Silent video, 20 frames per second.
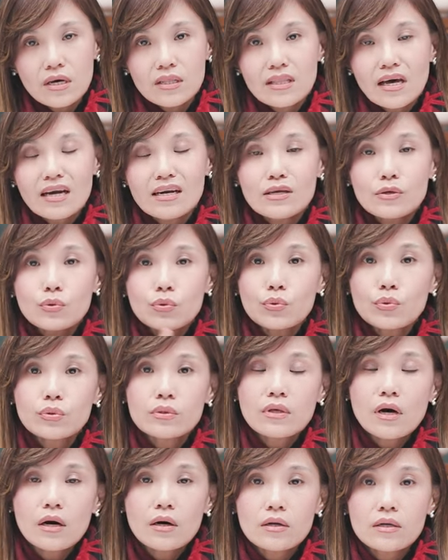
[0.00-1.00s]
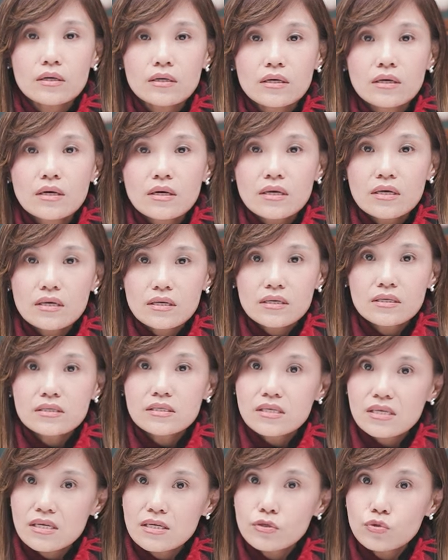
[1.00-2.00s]
当你遇到了一个
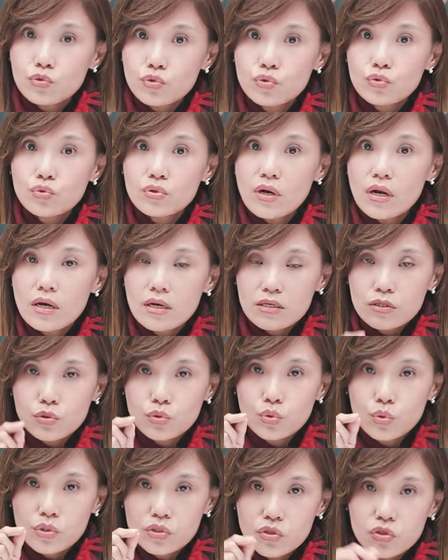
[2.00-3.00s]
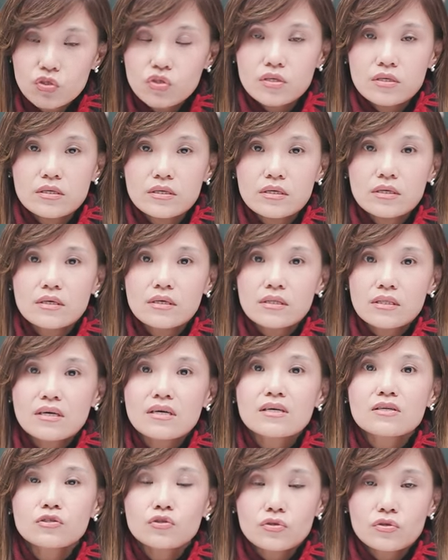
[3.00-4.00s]
情绪勒索者
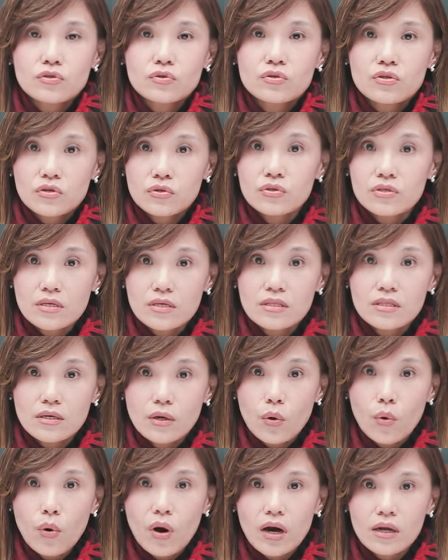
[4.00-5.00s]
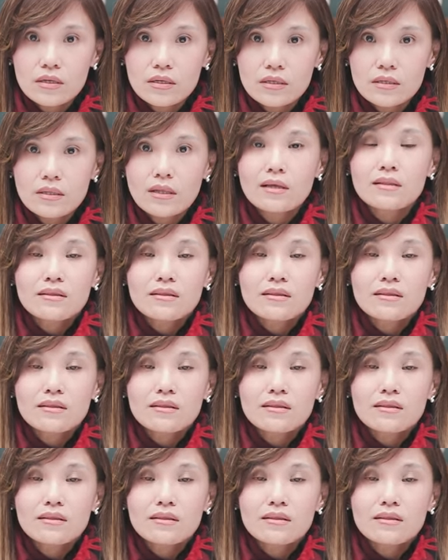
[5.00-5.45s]
特质的人的话呢，